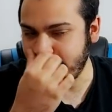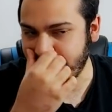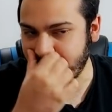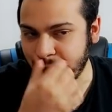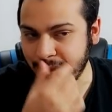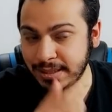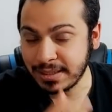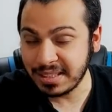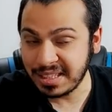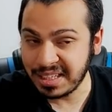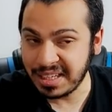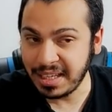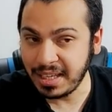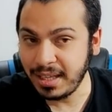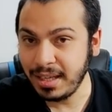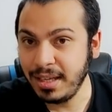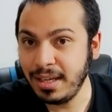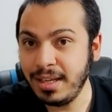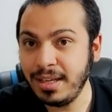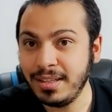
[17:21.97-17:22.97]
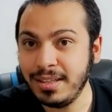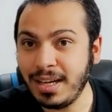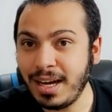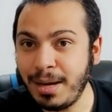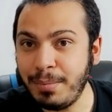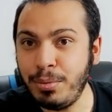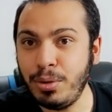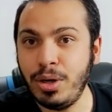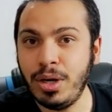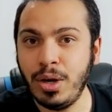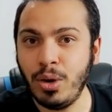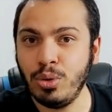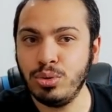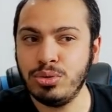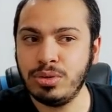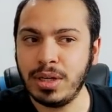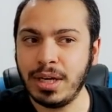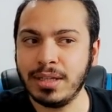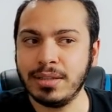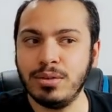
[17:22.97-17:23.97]
defans hani daha böyle
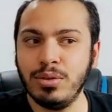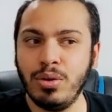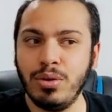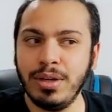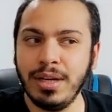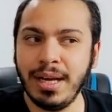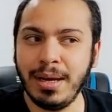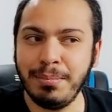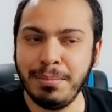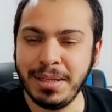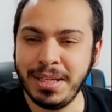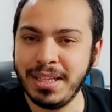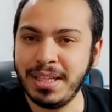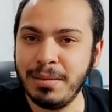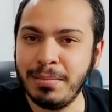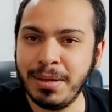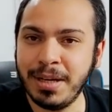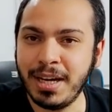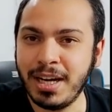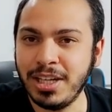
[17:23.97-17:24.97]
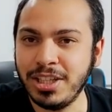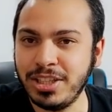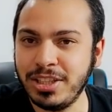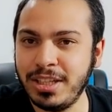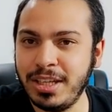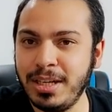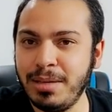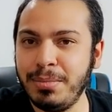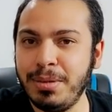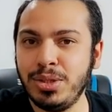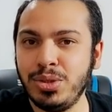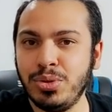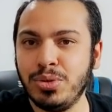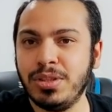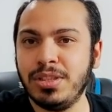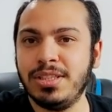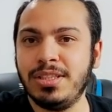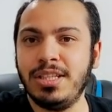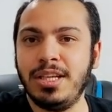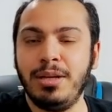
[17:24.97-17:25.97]
oturaklı oynayan bir rakibe karşı denemeyi
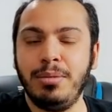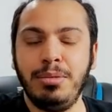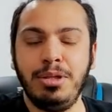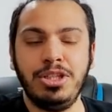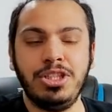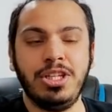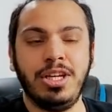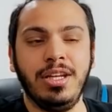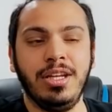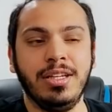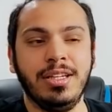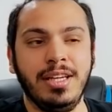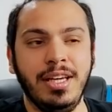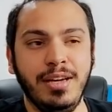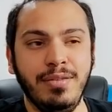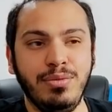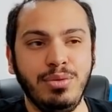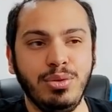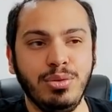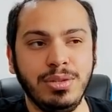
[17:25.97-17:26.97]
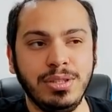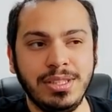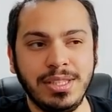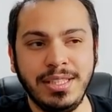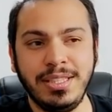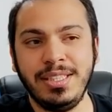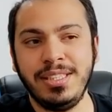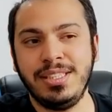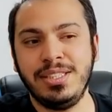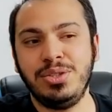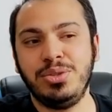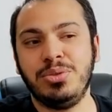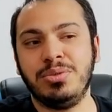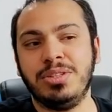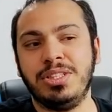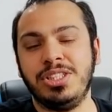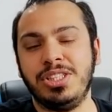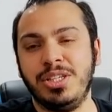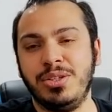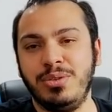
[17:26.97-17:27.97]
çok isterim. İnşallah keyifli olur. İzlediğiniz için
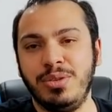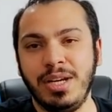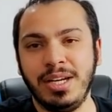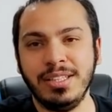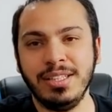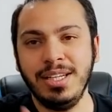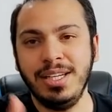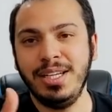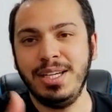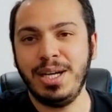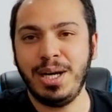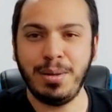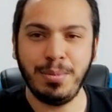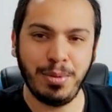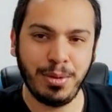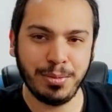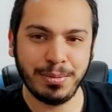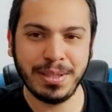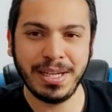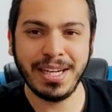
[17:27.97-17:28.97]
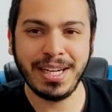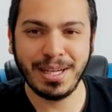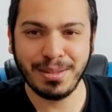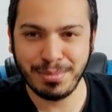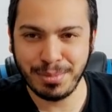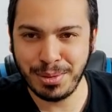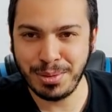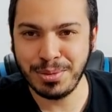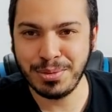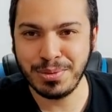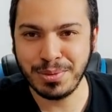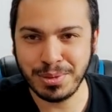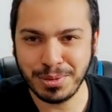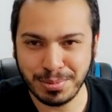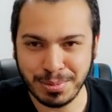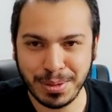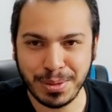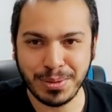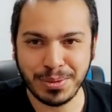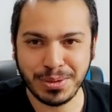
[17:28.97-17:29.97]
çok teşekkürler. Abone olmayı, takip etmeyi lütfen unutmayın.